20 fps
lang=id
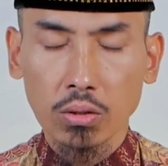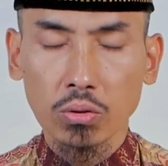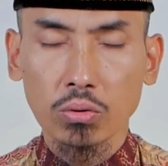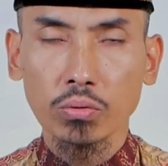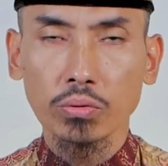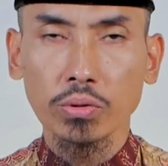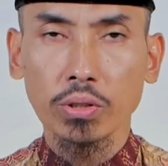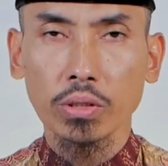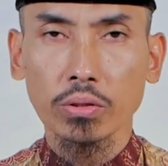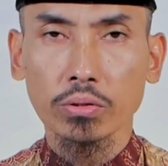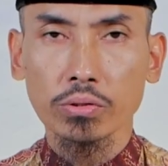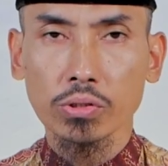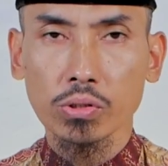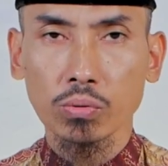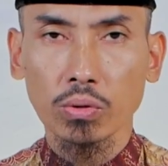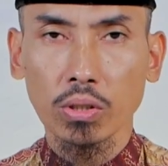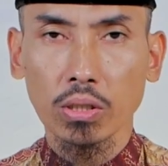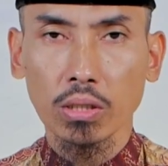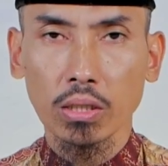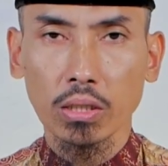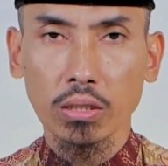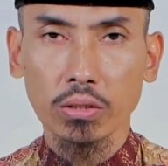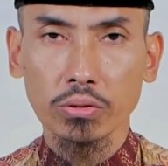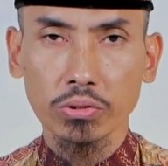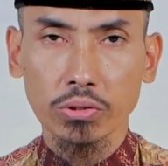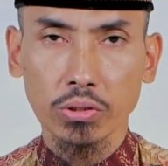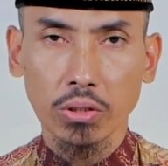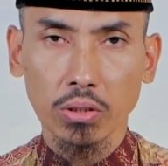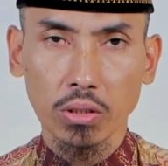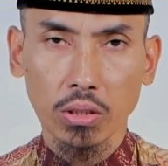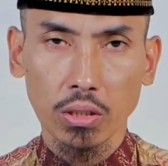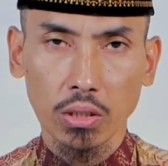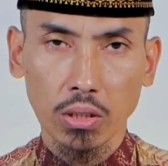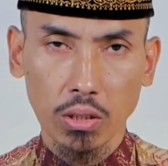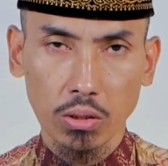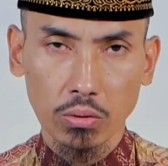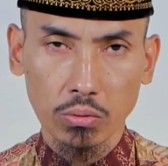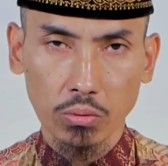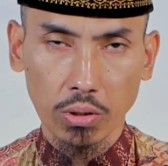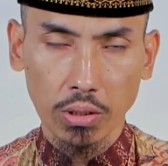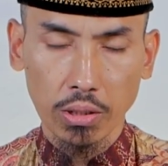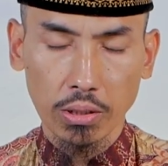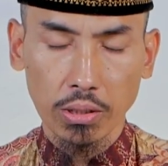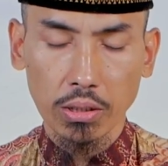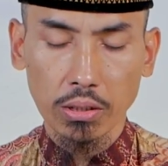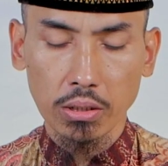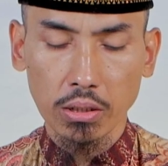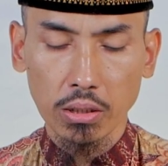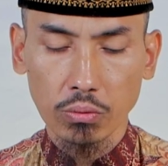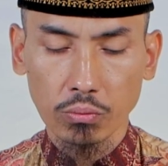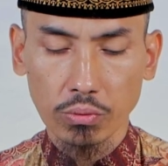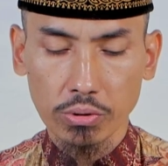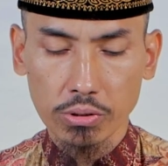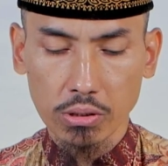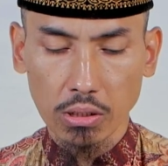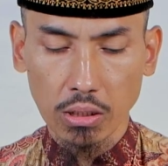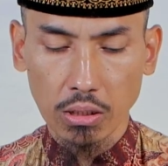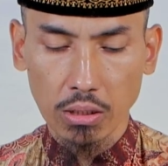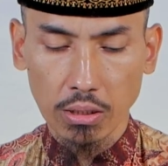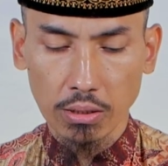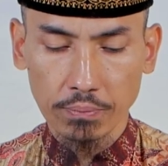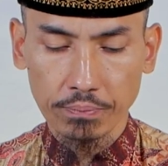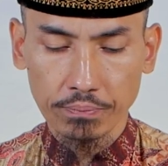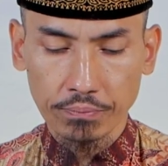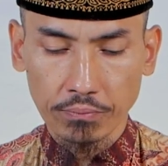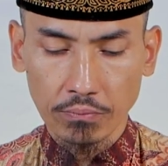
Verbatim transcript: هدى رسول الله صلى الله عليه وسلم